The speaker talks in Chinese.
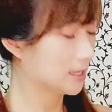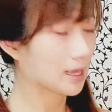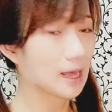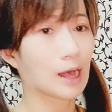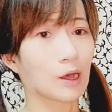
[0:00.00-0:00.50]

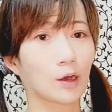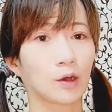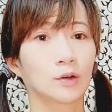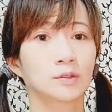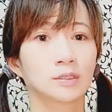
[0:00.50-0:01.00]

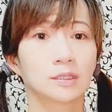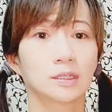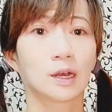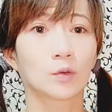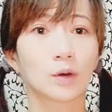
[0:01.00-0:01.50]
好，
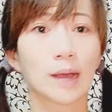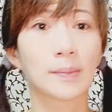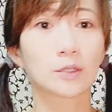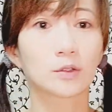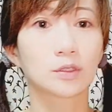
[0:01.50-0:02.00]
好，我还
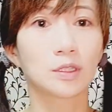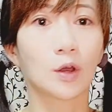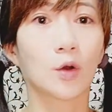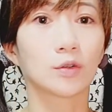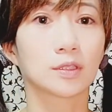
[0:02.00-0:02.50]
蛮容易
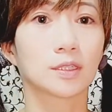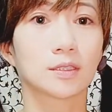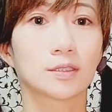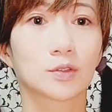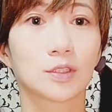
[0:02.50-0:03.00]
红的，
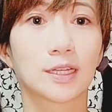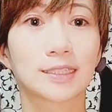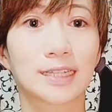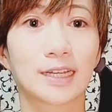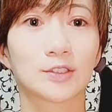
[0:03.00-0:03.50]
所现
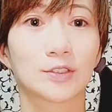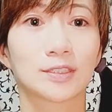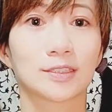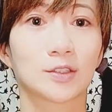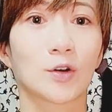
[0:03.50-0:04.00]
在就
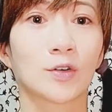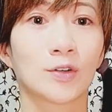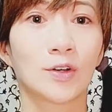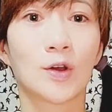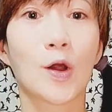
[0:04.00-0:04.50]
是都
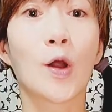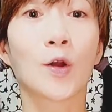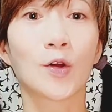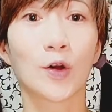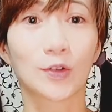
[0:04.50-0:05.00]

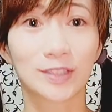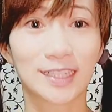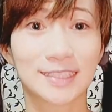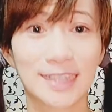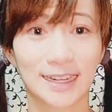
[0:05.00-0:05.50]
红红
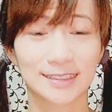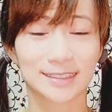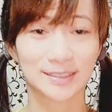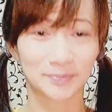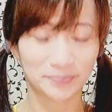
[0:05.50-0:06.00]
的这样
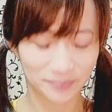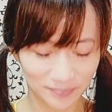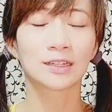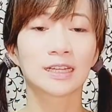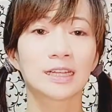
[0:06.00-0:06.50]
子。
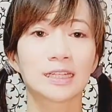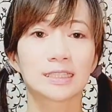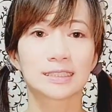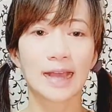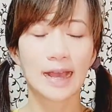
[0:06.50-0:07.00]

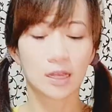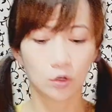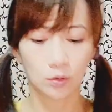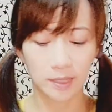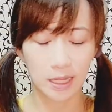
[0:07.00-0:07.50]
下一个
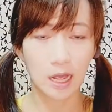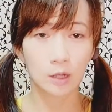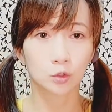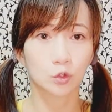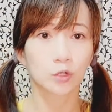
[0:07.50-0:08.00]
我们
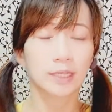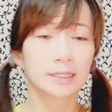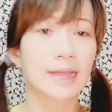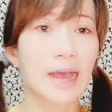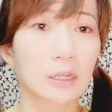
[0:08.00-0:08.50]
要捶
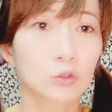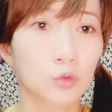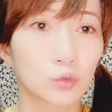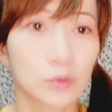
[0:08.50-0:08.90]
打属